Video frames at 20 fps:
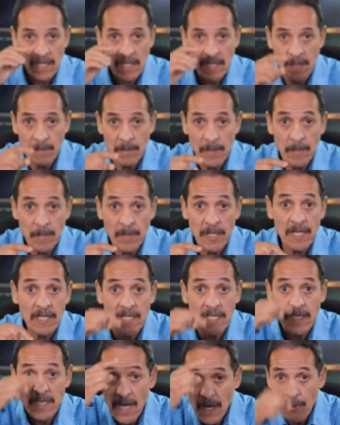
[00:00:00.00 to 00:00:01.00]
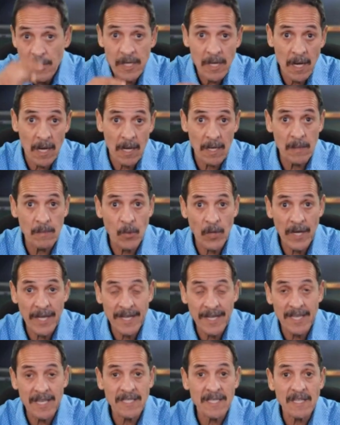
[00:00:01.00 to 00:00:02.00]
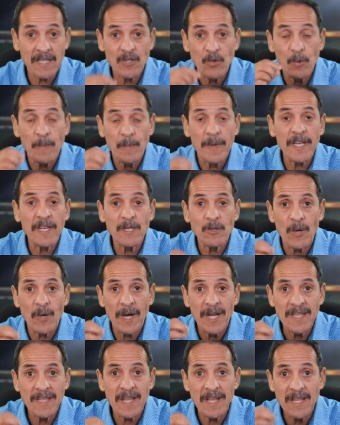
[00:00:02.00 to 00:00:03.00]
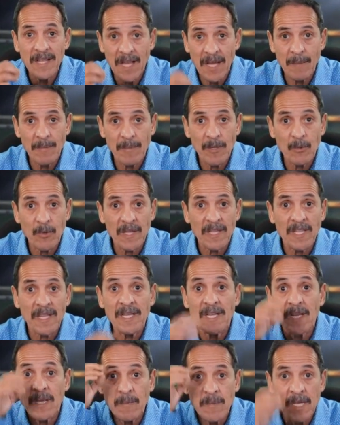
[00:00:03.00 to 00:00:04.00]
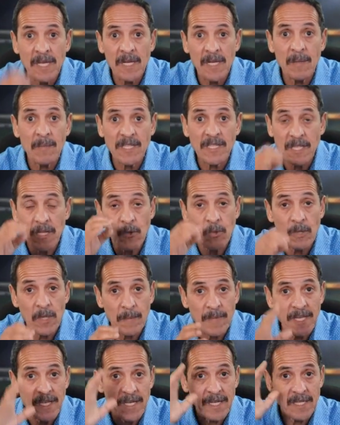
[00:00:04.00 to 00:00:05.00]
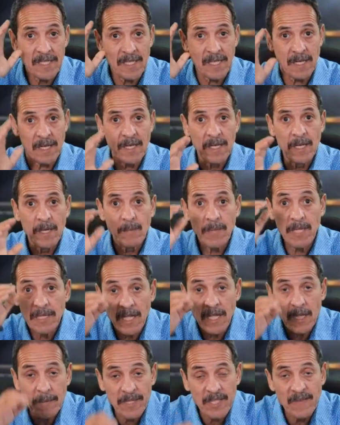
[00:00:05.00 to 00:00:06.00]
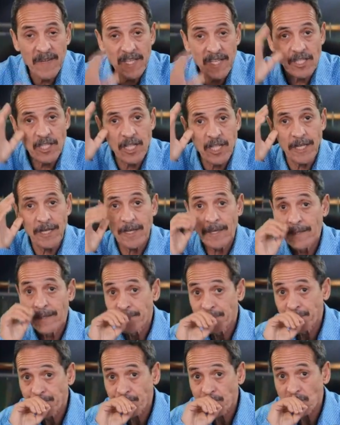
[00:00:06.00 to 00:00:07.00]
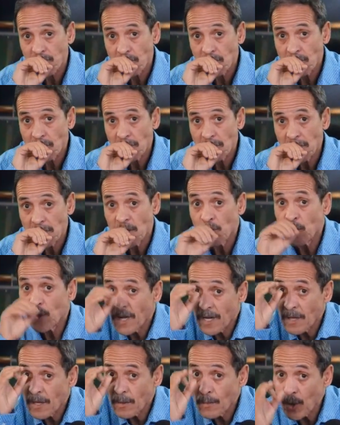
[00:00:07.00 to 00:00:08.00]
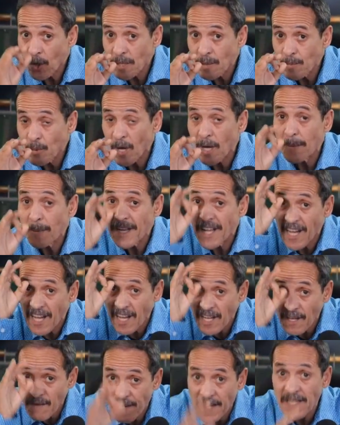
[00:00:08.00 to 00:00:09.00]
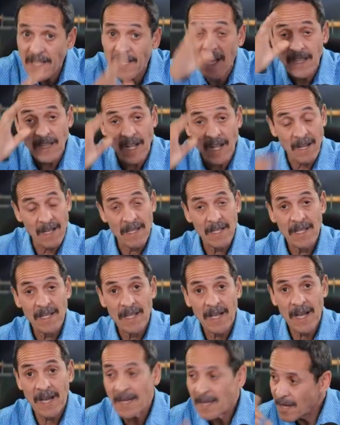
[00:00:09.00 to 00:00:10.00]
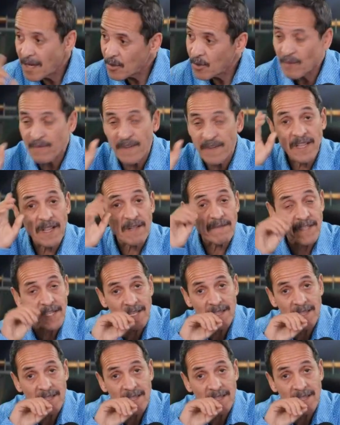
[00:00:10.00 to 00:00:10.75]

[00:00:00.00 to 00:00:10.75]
من الزاويه المعاكسه تبين ان اللاعب الوردي لم يلمس الكره بيده بل ضربت في رجليه ومخرج المقابله اخفى اللقطه على غرفه الفار